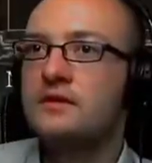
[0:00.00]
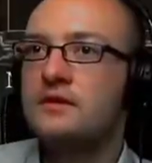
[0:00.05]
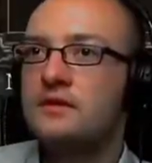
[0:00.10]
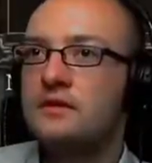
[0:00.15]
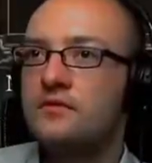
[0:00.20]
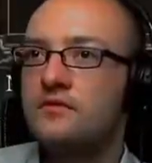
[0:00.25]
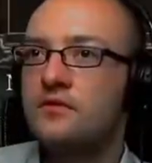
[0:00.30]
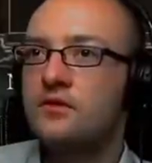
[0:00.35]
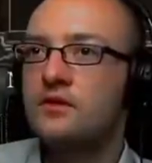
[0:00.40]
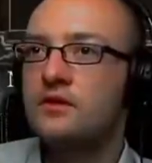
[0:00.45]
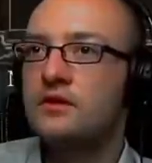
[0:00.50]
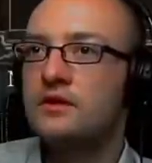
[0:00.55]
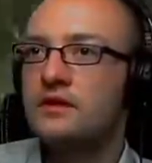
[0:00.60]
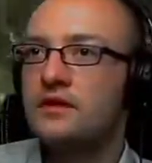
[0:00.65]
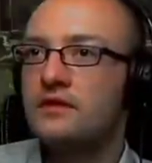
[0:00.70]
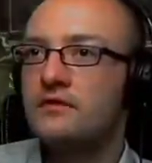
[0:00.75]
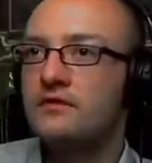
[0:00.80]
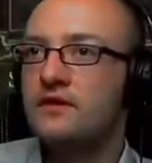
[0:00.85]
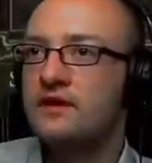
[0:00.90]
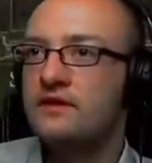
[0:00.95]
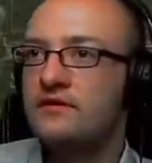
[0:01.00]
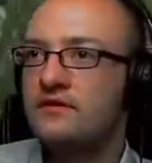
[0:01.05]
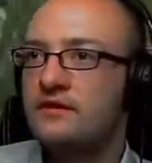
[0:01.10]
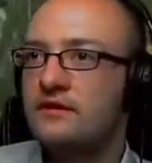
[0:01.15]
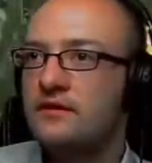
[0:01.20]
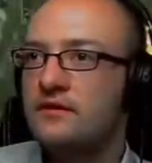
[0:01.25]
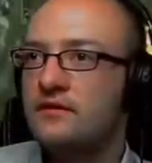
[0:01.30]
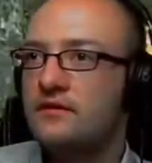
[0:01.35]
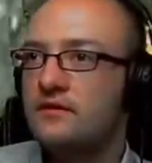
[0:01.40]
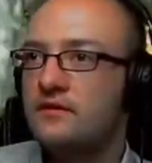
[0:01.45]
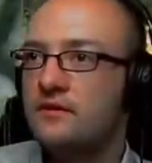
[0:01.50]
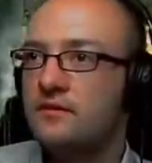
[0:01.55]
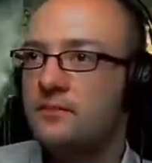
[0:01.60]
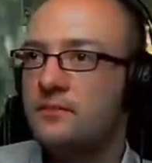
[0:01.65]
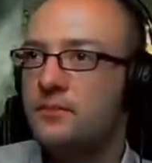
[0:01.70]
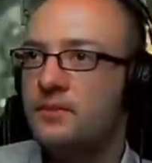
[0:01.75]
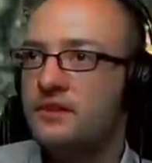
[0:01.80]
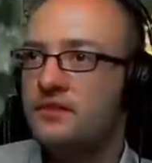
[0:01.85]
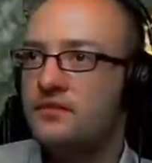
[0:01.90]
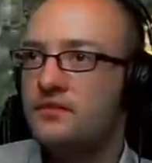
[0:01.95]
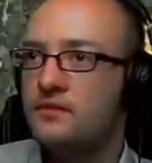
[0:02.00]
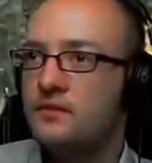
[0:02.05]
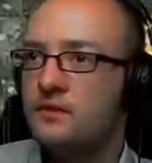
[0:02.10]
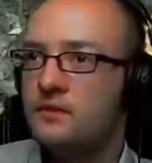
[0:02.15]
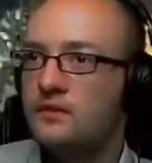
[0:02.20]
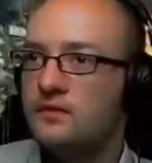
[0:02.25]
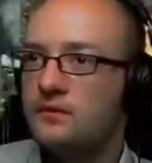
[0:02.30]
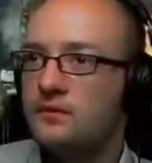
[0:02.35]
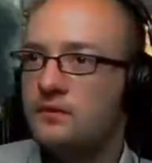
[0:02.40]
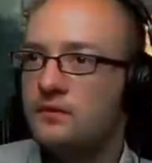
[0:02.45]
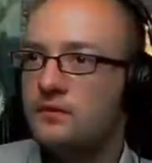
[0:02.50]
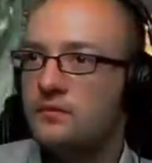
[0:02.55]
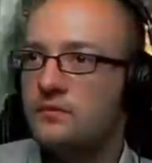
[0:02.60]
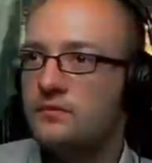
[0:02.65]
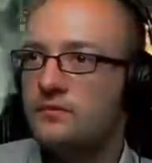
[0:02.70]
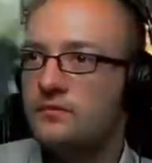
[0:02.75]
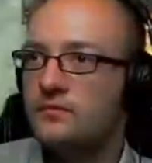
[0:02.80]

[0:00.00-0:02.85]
Jawohl, Ringwechsel äh, at its best oder so.